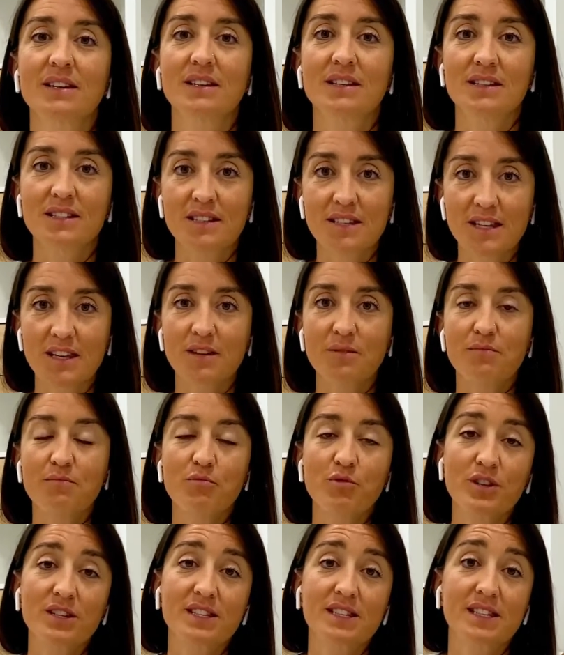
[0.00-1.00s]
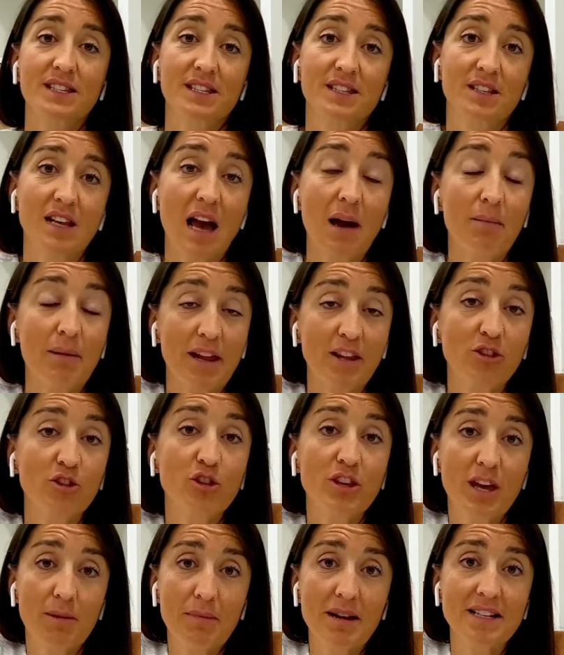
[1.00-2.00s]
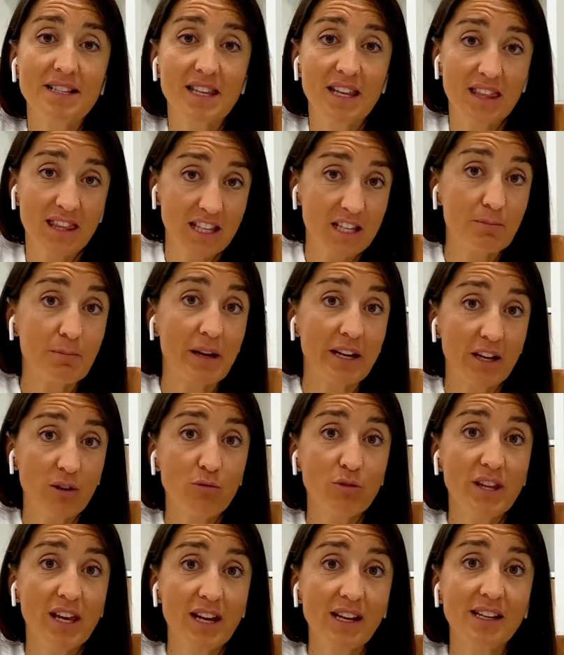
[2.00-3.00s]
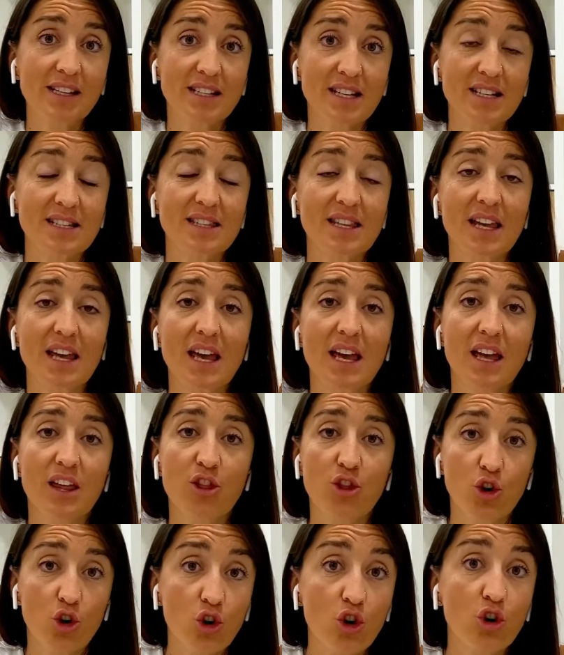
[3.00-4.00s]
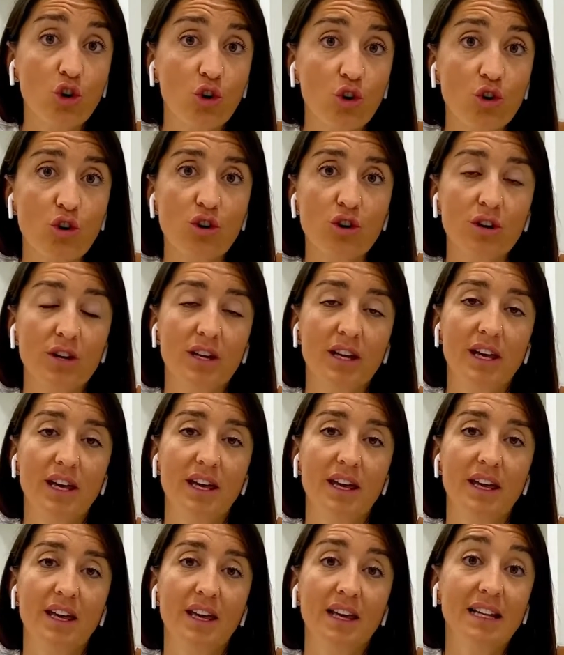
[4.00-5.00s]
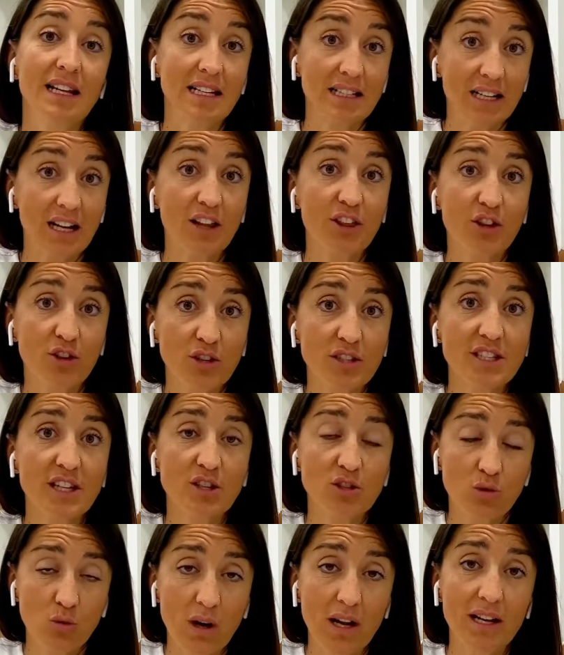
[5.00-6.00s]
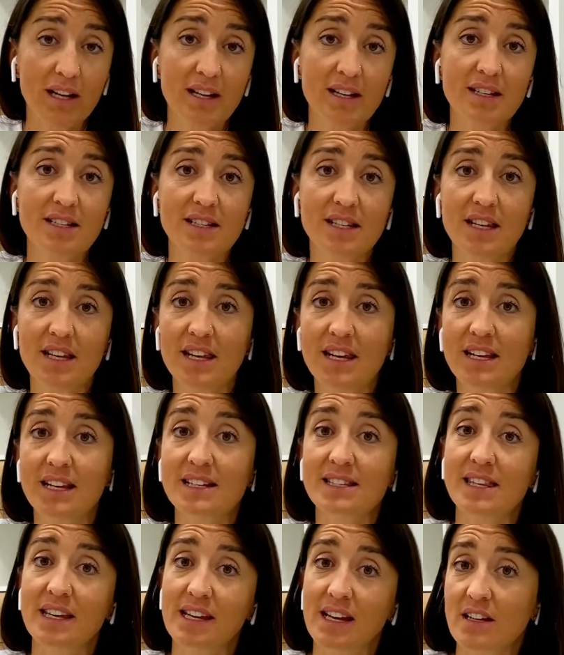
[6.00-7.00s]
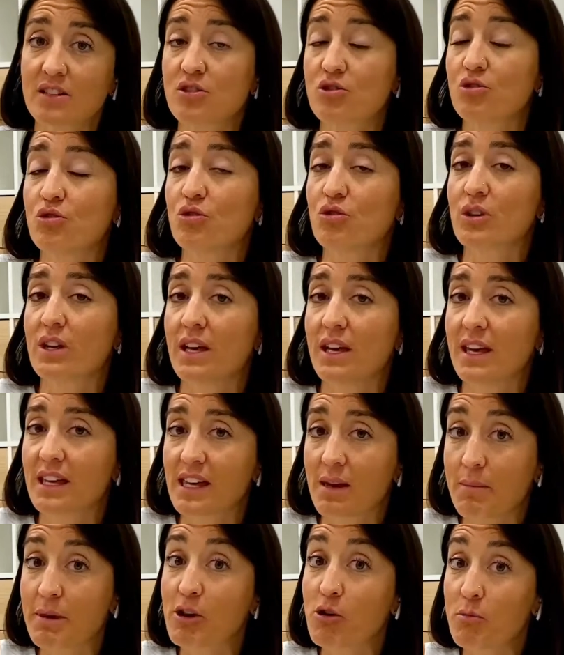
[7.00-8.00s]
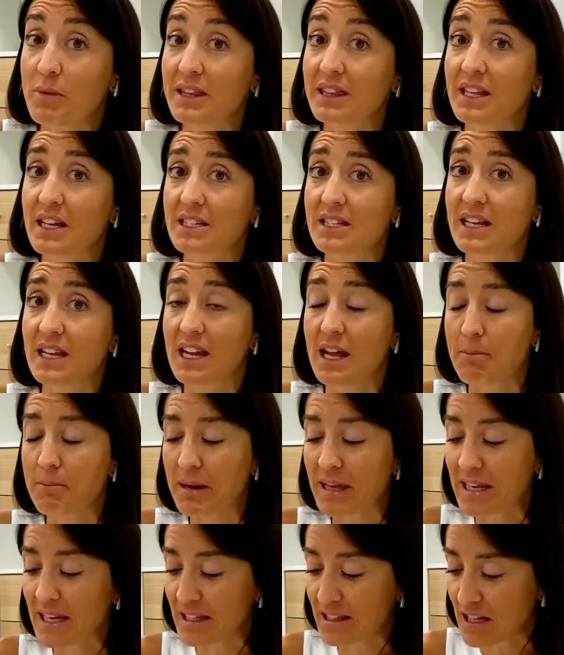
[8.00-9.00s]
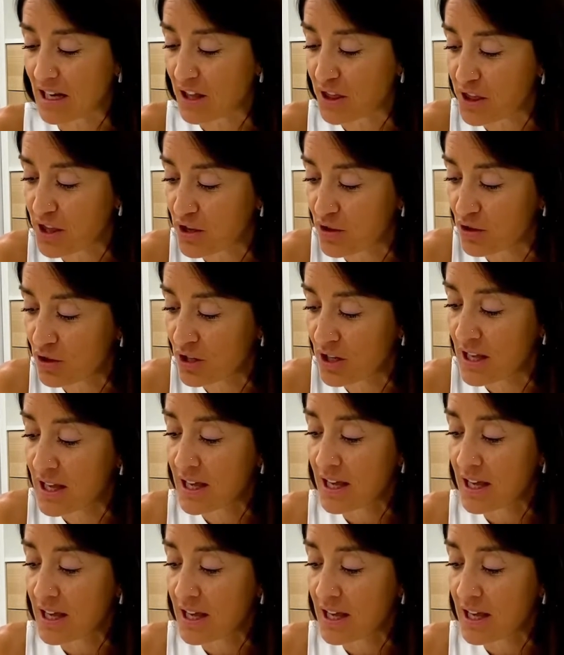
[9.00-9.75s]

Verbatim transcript: Sí, pues hablando ya más de dispareunia, que es este dolor eh, en las relaciones sexuales y en este caso que me comentas en la penetración,